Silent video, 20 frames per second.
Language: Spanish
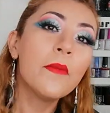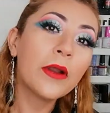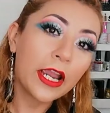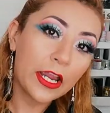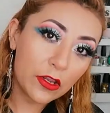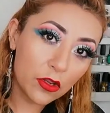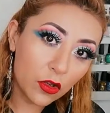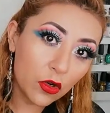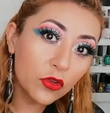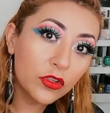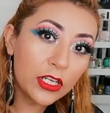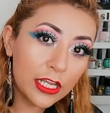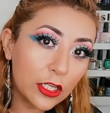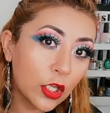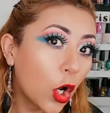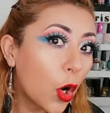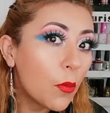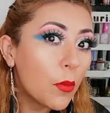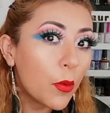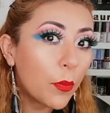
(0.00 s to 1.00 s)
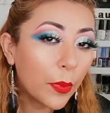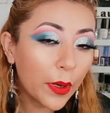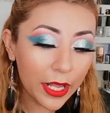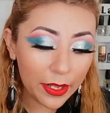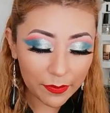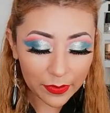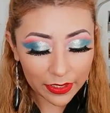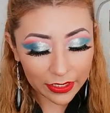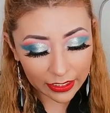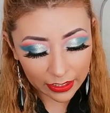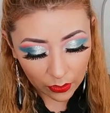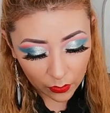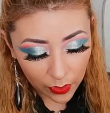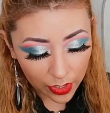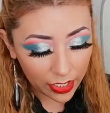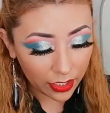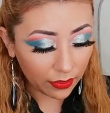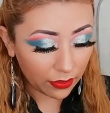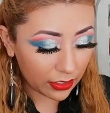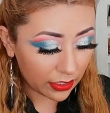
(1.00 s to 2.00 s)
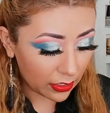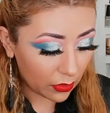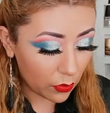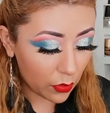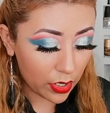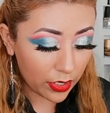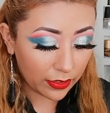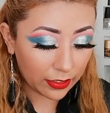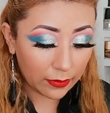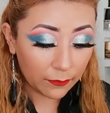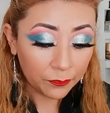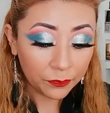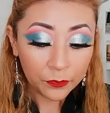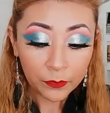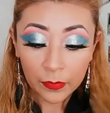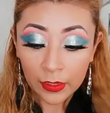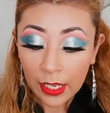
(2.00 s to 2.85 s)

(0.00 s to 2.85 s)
que yo lo utilizo como primer, recuerden, recuerden.